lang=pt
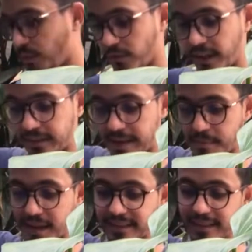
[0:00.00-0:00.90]
Vou
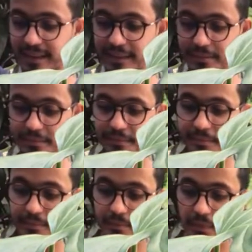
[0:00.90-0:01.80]
aproveitar a madeira
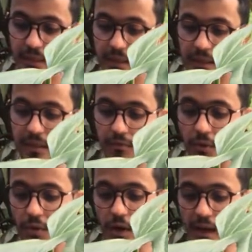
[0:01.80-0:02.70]
e
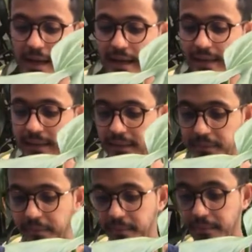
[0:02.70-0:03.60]
vou colocá-la
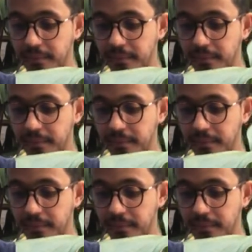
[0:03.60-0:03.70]
aqui.